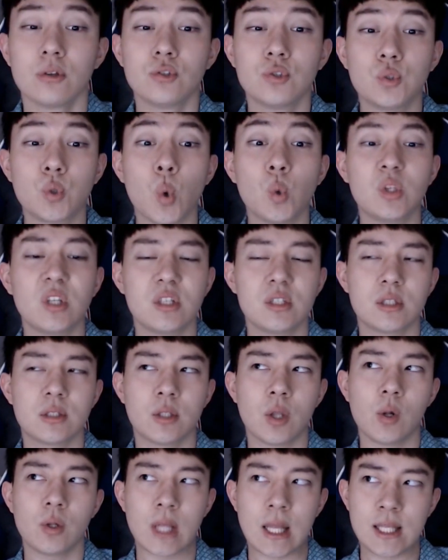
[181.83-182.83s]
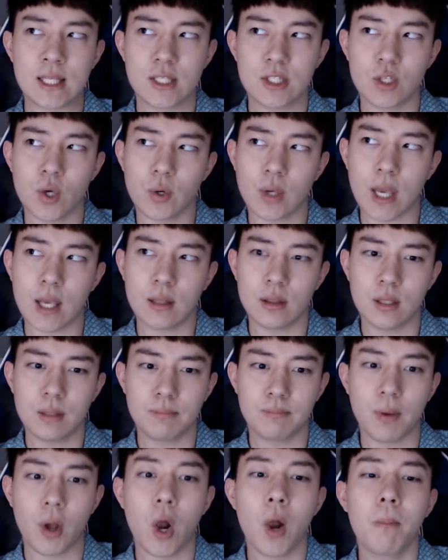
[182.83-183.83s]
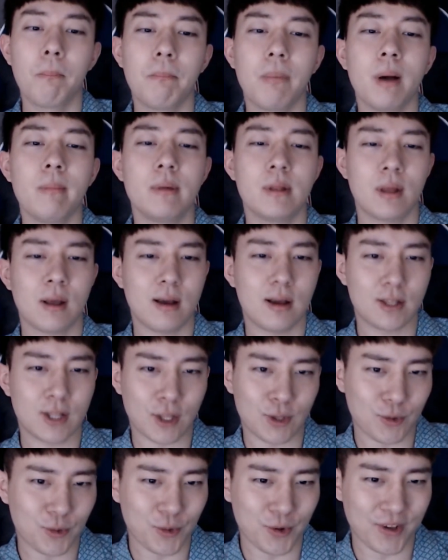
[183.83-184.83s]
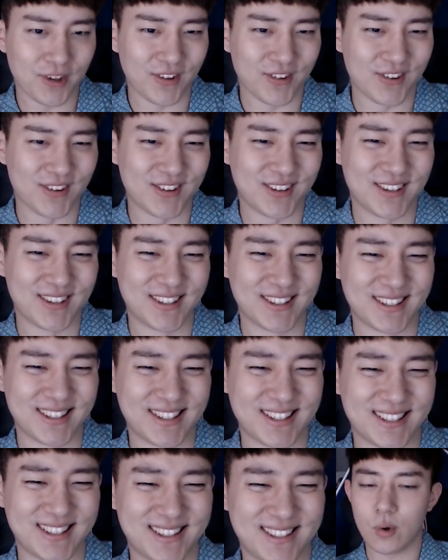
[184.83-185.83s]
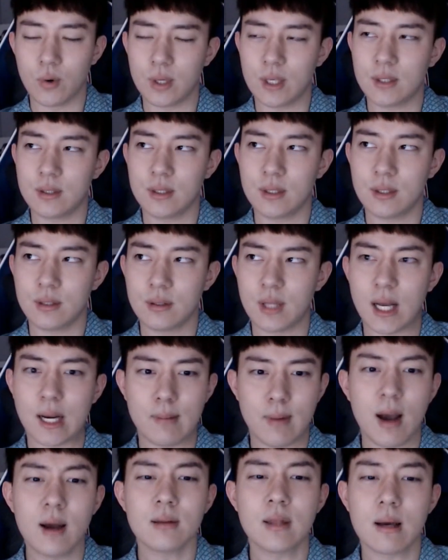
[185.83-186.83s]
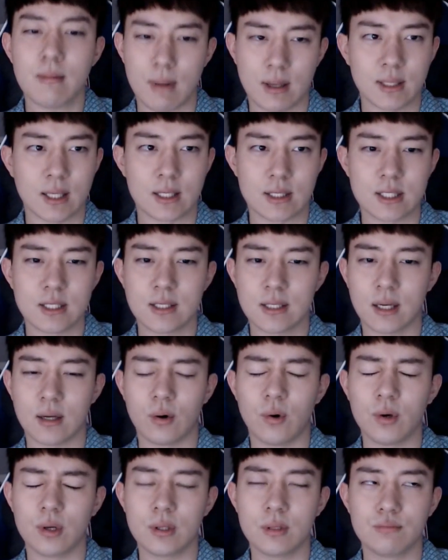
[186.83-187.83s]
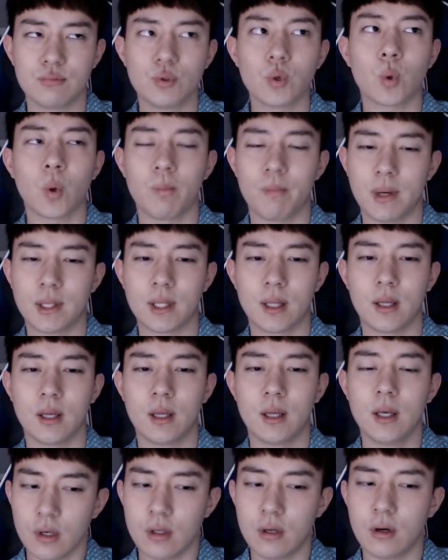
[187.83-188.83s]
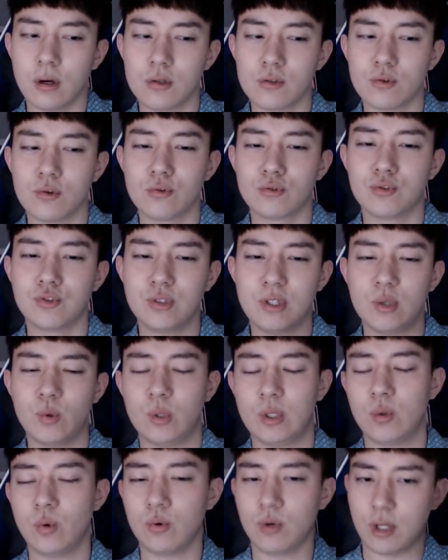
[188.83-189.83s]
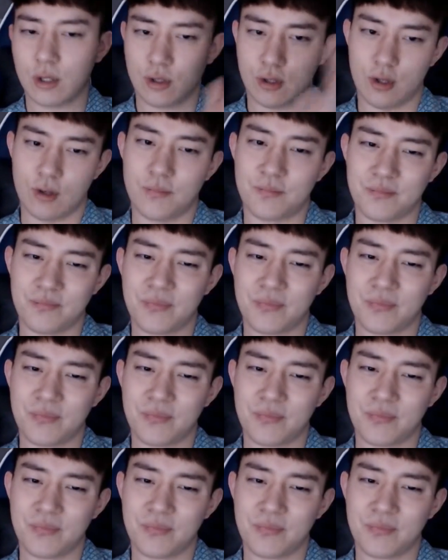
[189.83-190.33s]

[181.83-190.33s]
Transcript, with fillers: 구로 디지털 단지역에 있는 별밤이 생각이 나는 거예요. 거기는 사람 항상 많아. 진짜 거기는 무조건 많아. 이래가지고 구디로 이동을 했어요.